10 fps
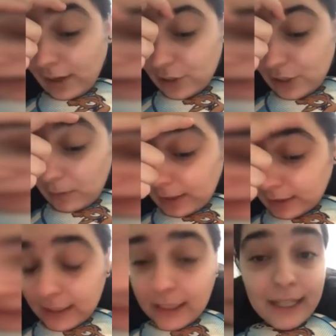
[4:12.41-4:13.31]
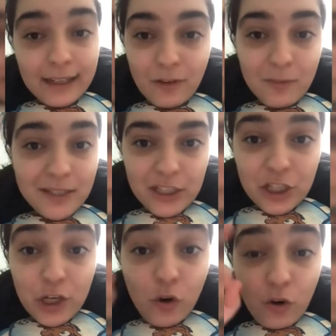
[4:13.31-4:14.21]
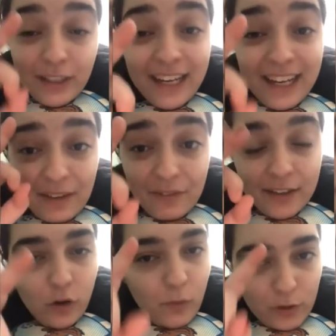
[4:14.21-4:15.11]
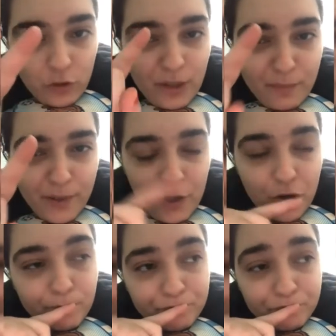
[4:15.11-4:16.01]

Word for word: Ecco, diciamo, ma come si dice, nella vita, come dico sempre io,